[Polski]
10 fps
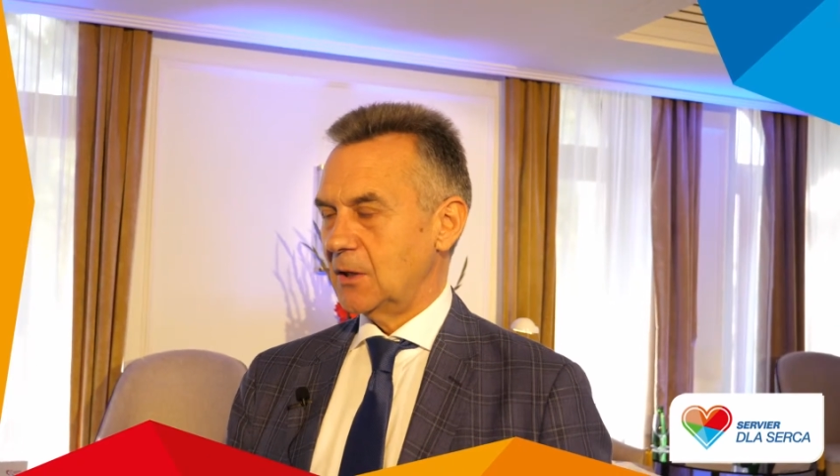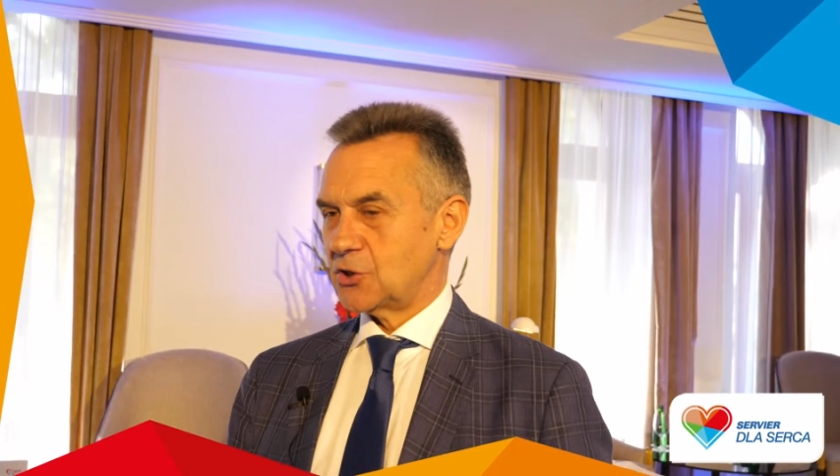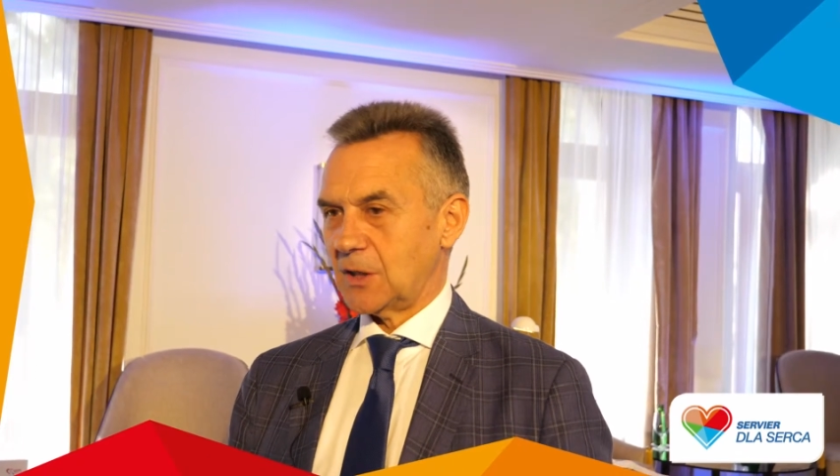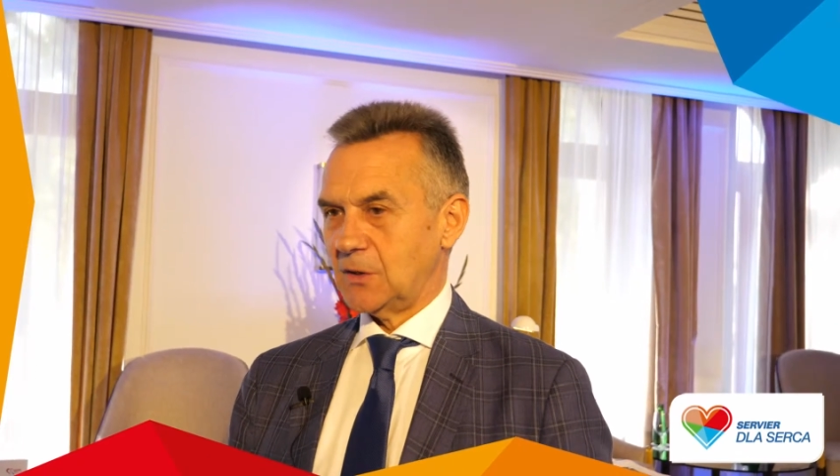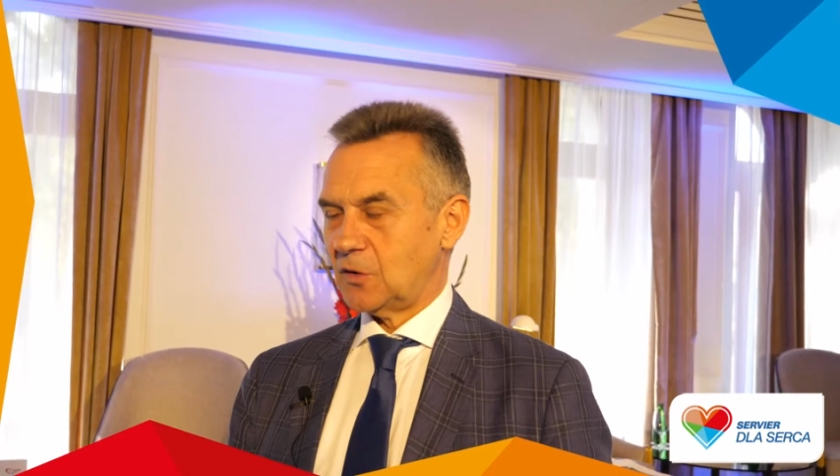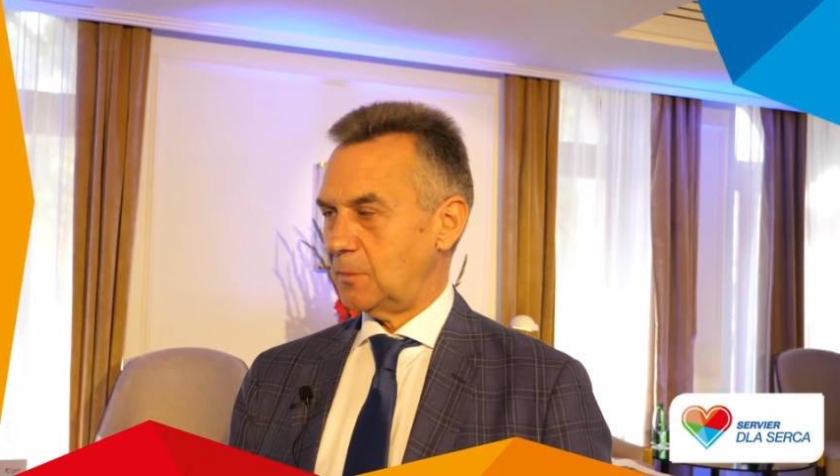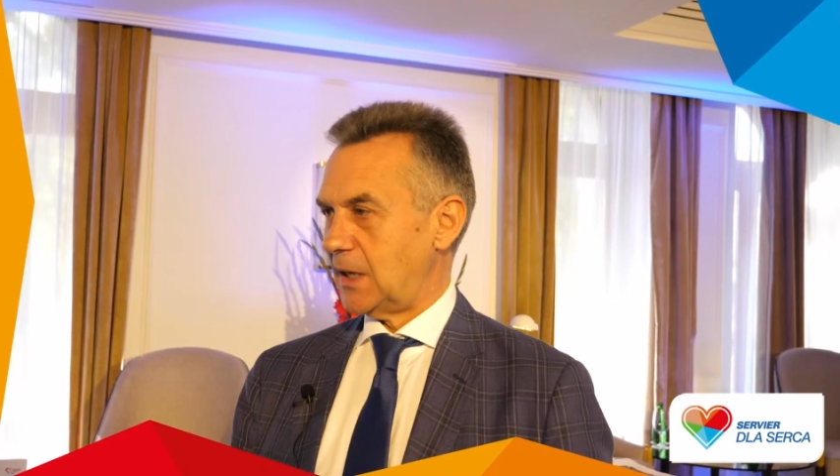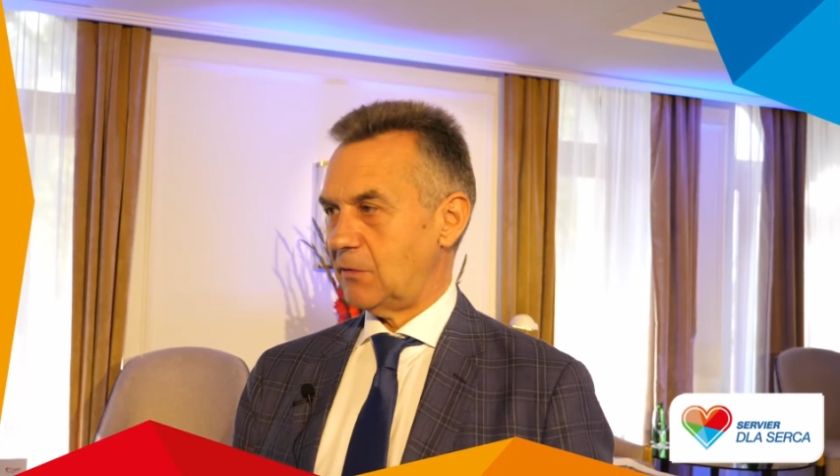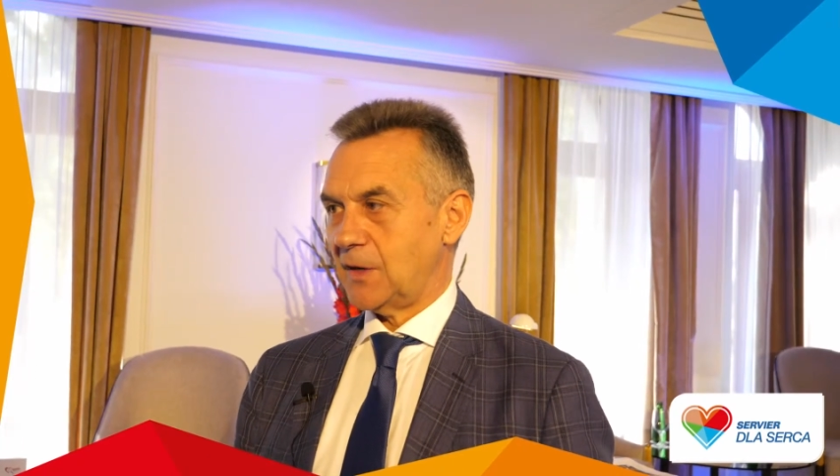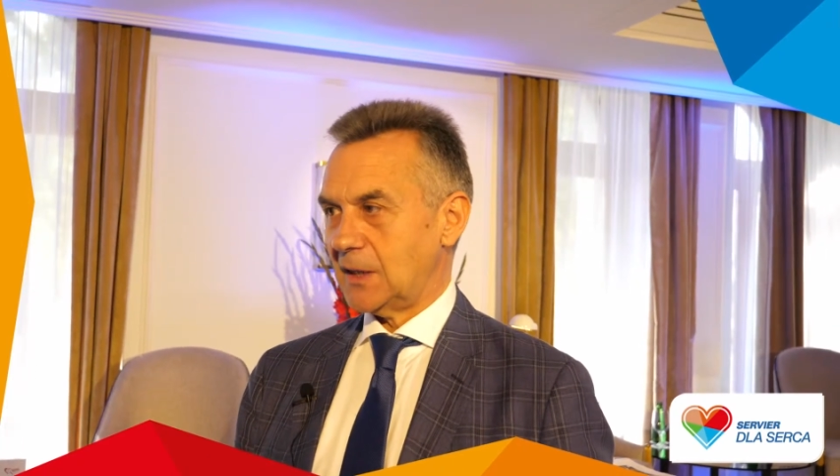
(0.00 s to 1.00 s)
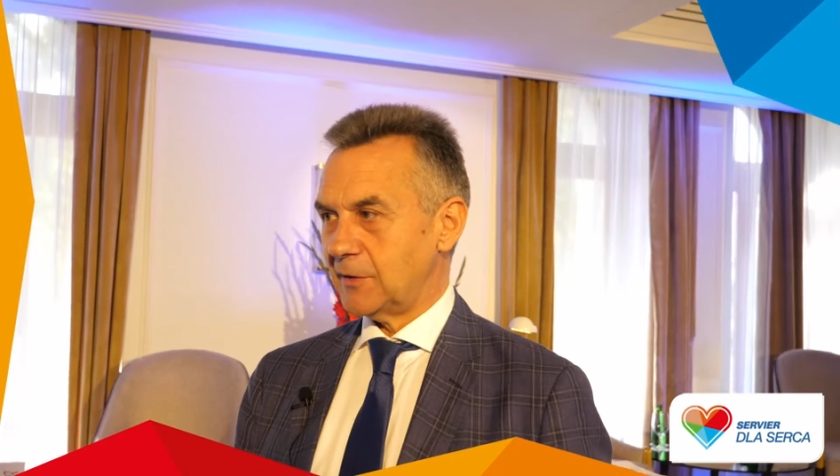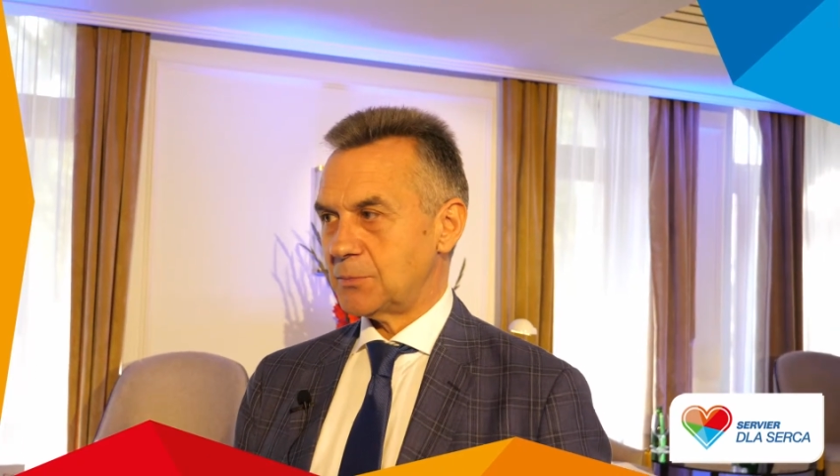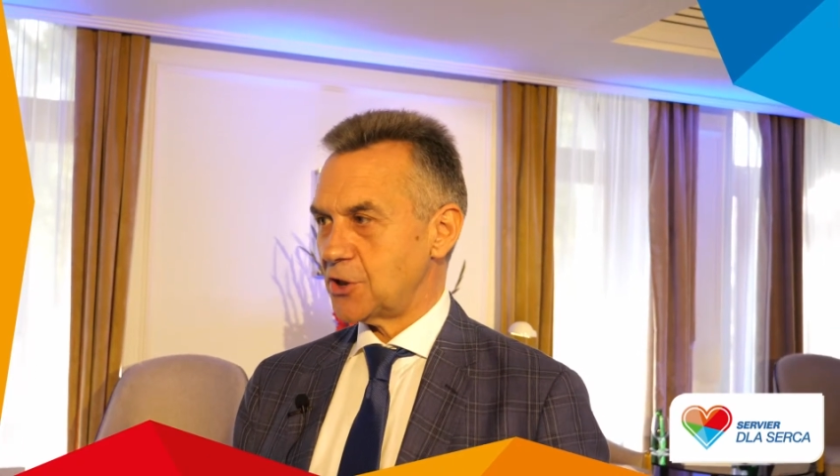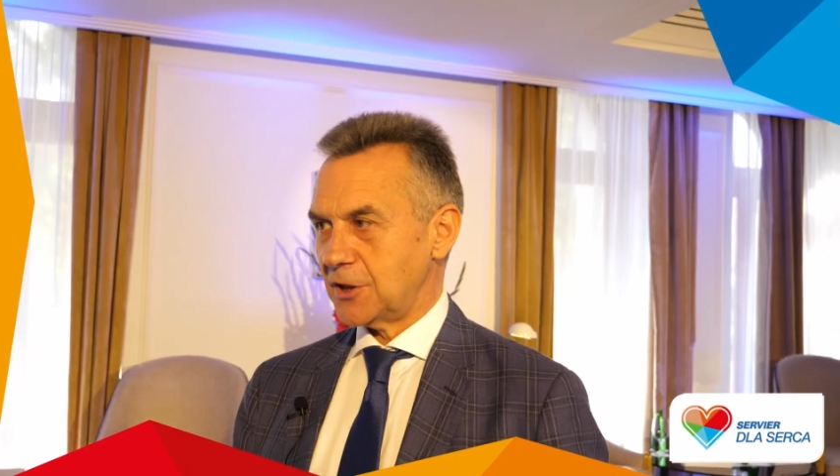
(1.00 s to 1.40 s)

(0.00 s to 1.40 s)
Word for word: żadnych objawów, a nawet przy